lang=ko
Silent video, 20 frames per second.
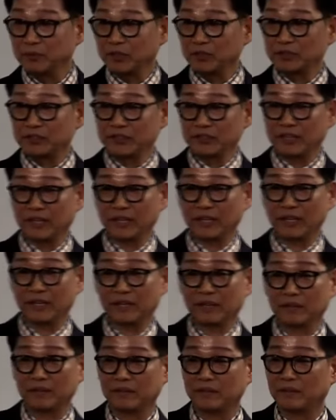지금 저
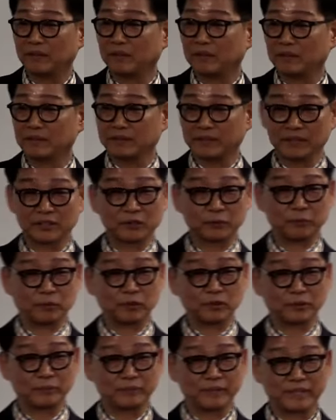뒤에 어,
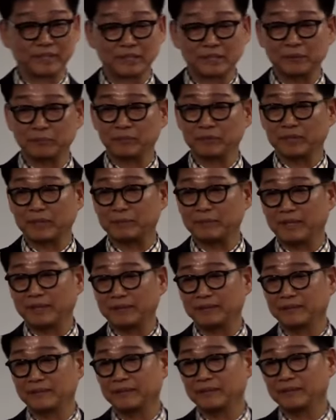저희 스포츠님이
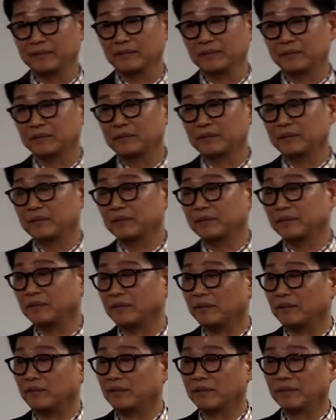계십니다만
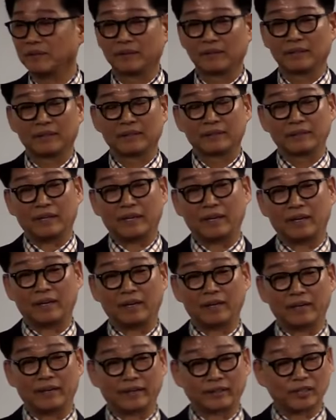그런 거예요.
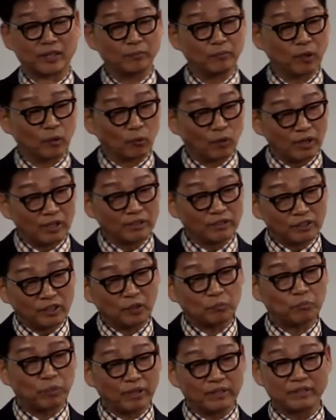야,
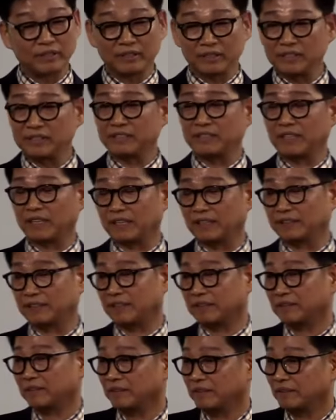애텀미월 1억 버는 일을
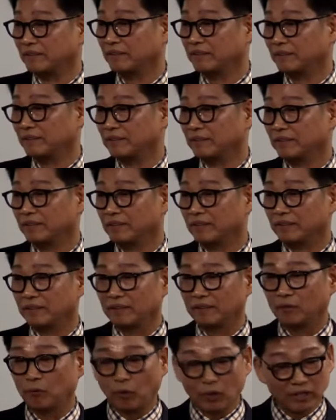시작했다는 거예요.
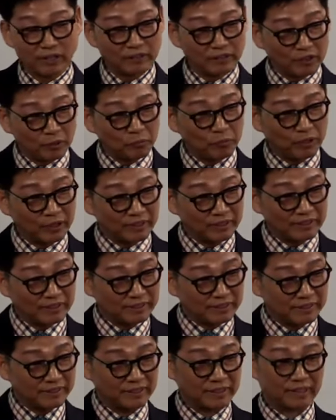월 1억
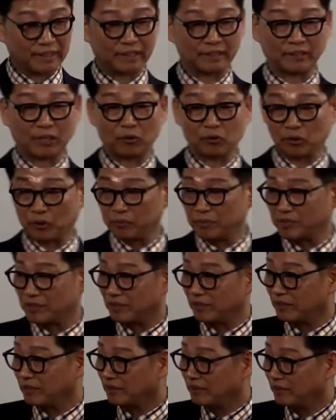버는 일을 시작했다고
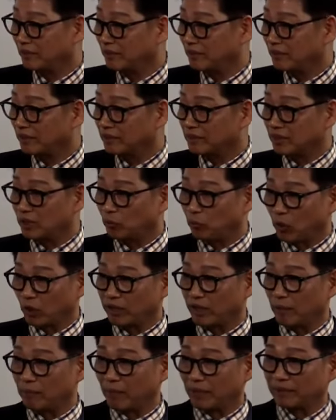그러면서
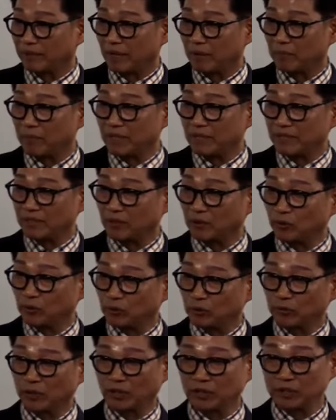저 볼 때마다 한
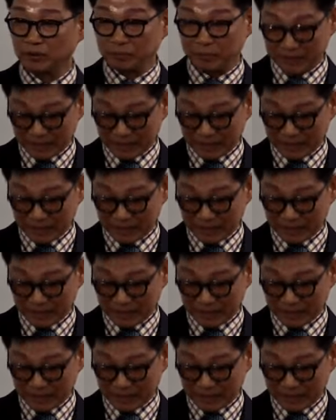마씩 디툭